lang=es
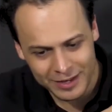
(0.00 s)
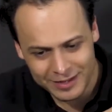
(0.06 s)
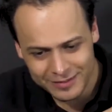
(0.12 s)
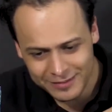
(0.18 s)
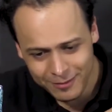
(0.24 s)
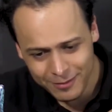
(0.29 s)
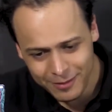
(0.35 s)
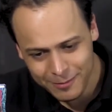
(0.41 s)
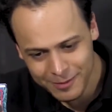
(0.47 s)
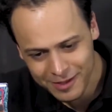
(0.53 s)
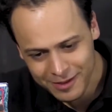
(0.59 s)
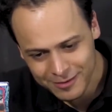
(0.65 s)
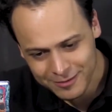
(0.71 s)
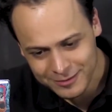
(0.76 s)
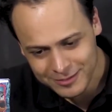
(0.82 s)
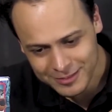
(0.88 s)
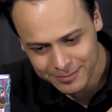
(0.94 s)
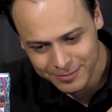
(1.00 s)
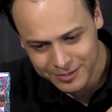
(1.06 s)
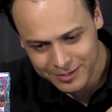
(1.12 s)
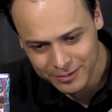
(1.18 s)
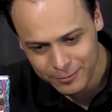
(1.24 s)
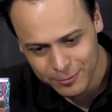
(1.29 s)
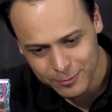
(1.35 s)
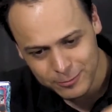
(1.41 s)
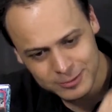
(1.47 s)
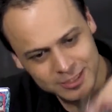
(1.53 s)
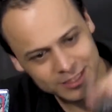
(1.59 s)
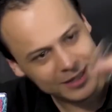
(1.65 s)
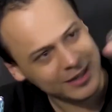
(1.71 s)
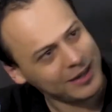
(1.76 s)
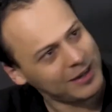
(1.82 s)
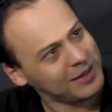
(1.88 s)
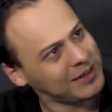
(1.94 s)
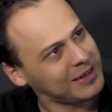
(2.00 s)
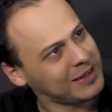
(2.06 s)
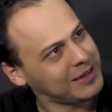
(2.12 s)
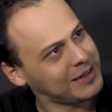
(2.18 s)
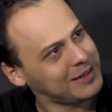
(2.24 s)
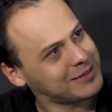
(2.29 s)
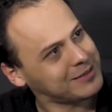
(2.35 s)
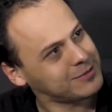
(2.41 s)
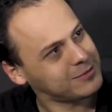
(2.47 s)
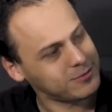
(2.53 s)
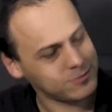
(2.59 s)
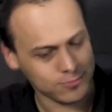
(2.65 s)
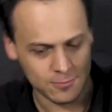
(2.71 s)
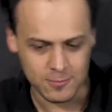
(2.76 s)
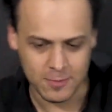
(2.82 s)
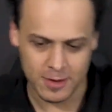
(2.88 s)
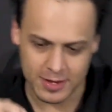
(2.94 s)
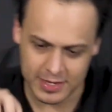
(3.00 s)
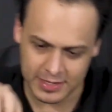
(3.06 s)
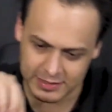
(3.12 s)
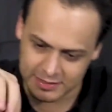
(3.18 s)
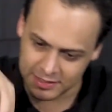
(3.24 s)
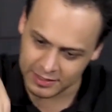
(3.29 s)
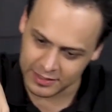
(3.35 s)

les digo que me da cosa porque no me gusta dejarles las, huellas